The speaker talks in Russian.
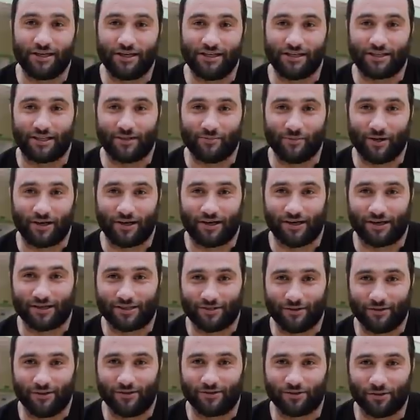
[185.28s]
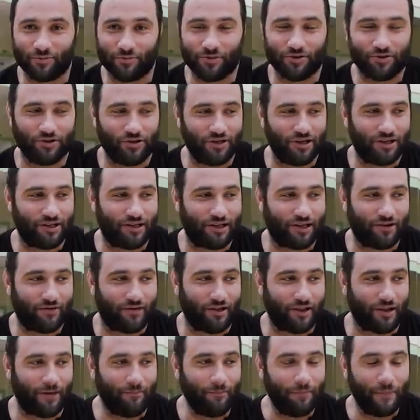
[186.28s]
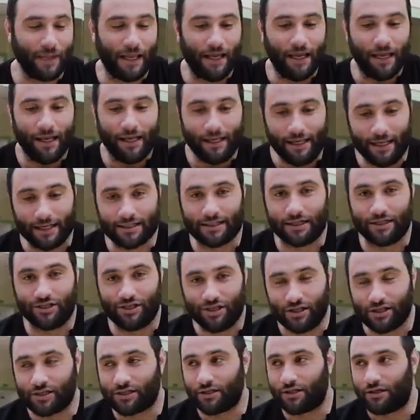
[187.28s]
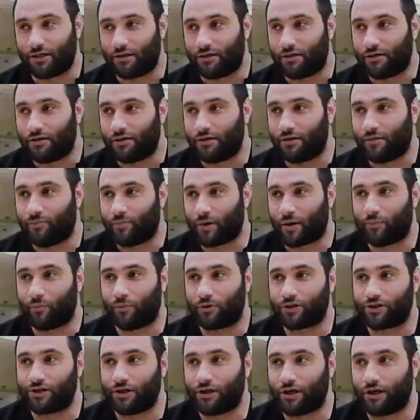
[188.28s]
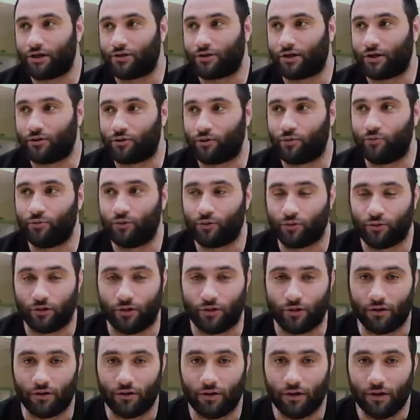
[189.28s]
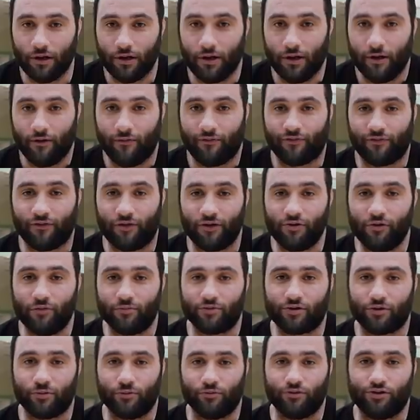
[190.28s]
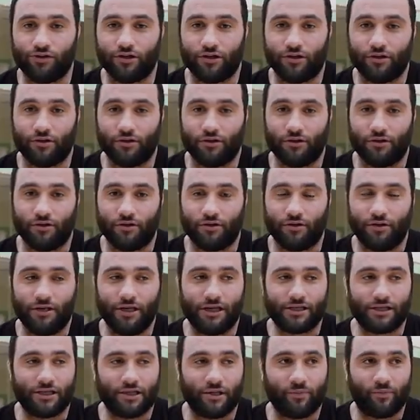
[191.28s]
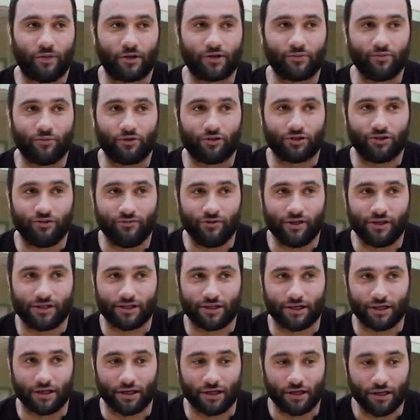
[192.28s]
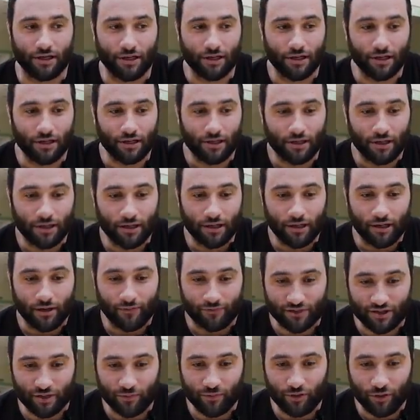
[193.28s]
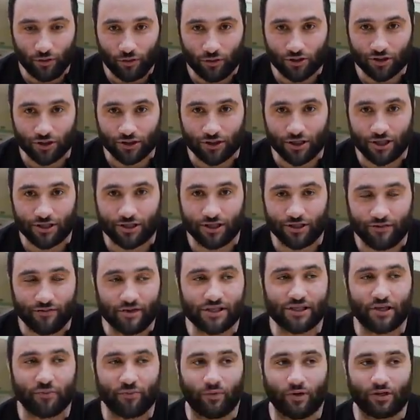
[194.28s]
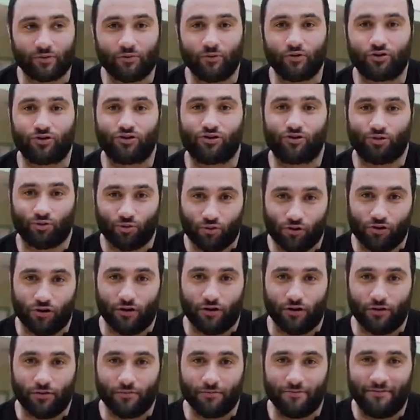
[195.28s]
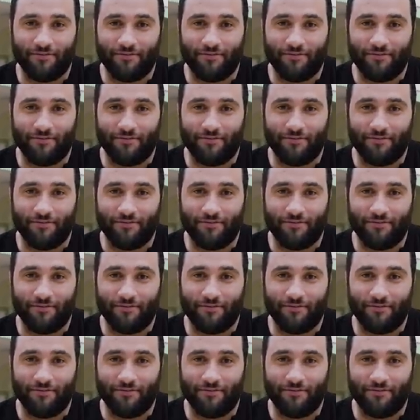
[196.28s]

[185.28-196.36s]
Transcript: а 300, мне кажется. главное, чтобы ничего не оторвало. Если честно, э, пропорции играют огромную роль. В твоем случае, э, если ты пожмешь 200 в жиме лежа, ты эти 200 пожмешь стоя,